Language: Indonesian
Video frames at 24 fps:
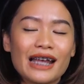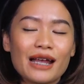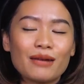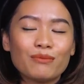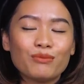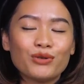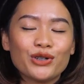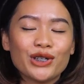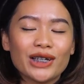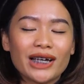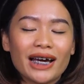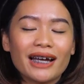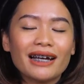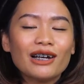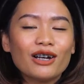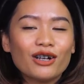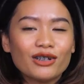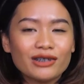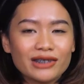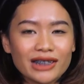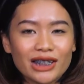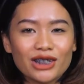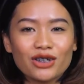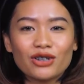dan bunyikan
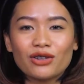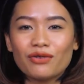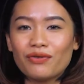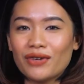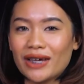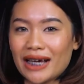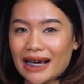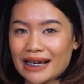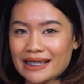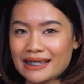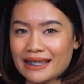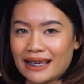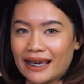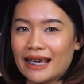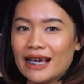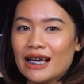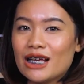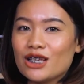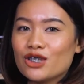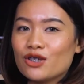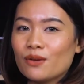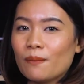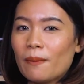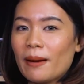lonceng notifikasi
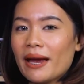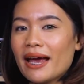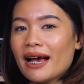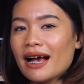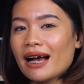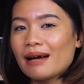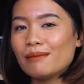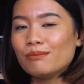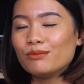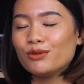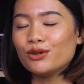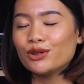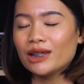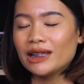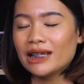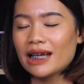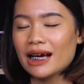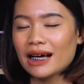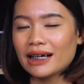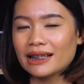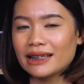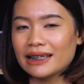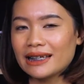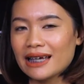supaya kamu
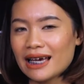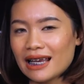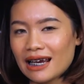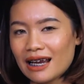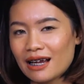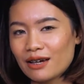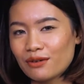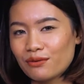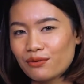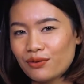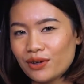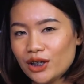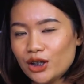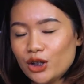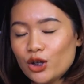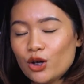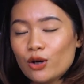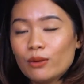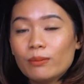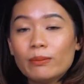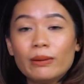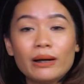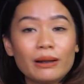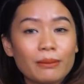tidak ketinggalan
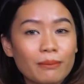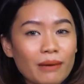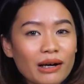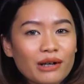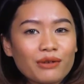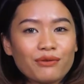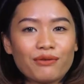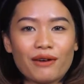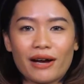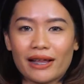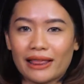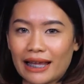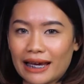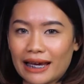video bermanfaat